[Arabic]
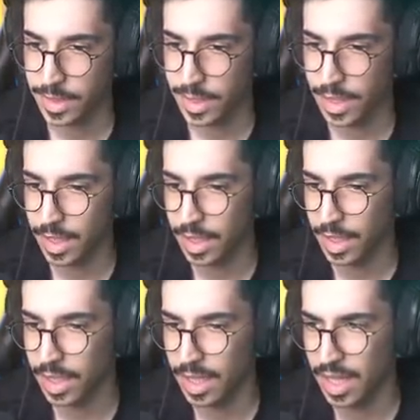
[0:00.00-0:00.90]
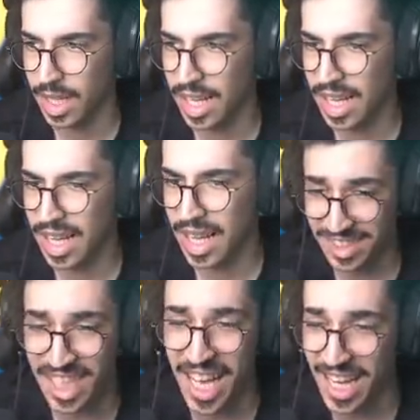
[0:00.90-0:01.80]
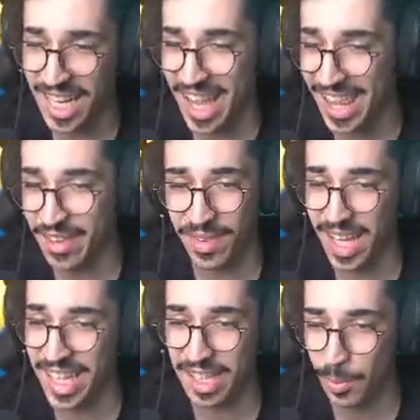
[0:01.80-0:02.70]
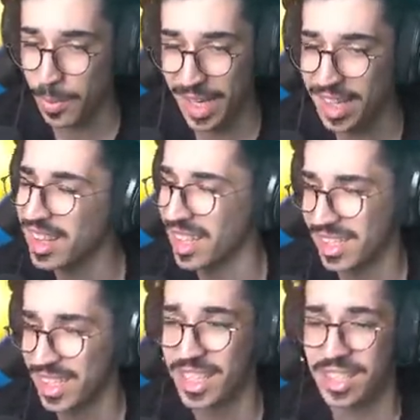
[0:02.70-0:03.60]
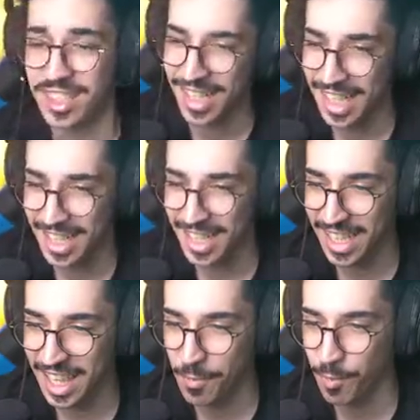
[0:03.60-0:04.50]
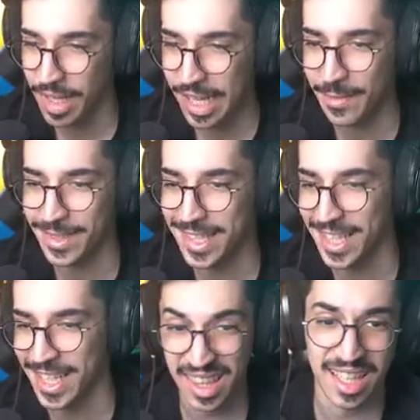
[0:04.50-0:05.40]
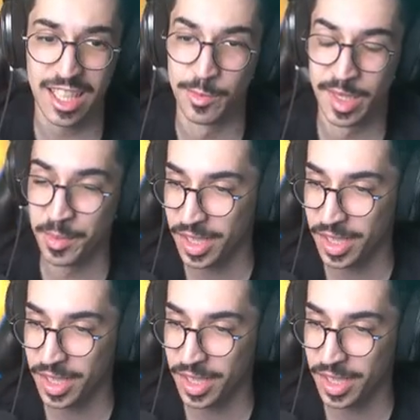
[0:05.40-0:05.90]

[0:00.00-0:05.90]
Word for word: لا علينا هدف غلطنا مو بغلطنا نسكت قد متى لعبتها لعبنا من